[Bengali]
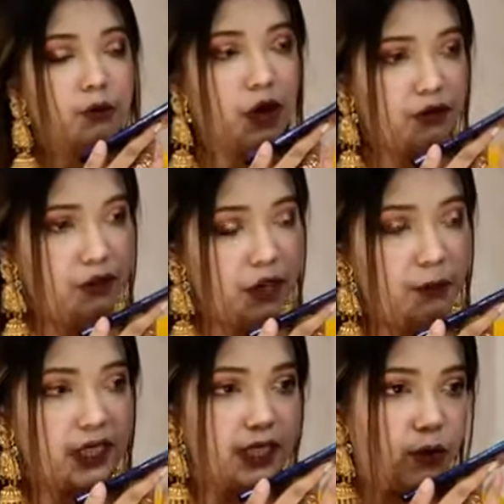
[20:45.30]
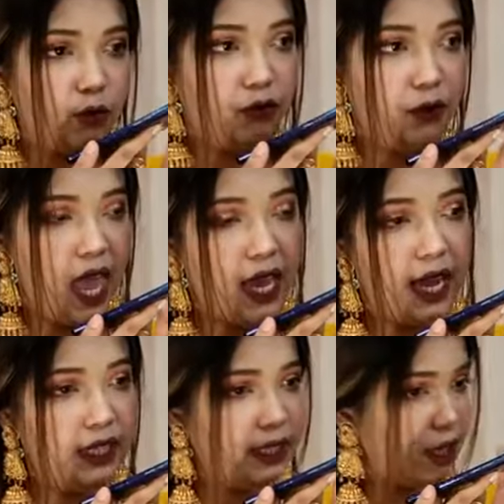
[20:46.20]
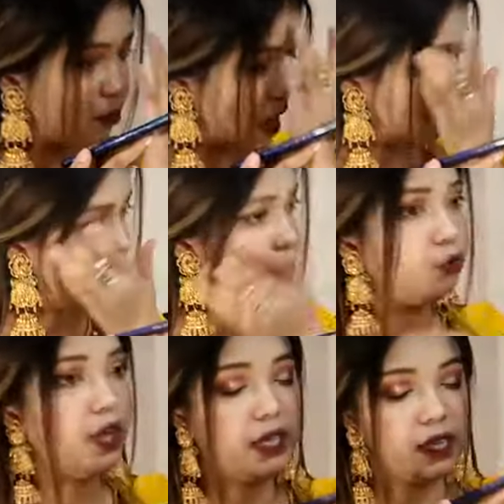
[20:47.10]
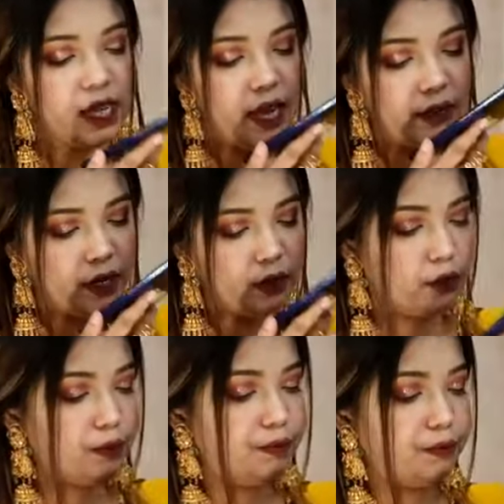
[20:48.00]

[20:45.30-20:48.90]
পুরো ফিফটি পার্সেন্ট কোনো ফেক আইডি যেন না হয় শুধু এটাই খেয়াল রাখো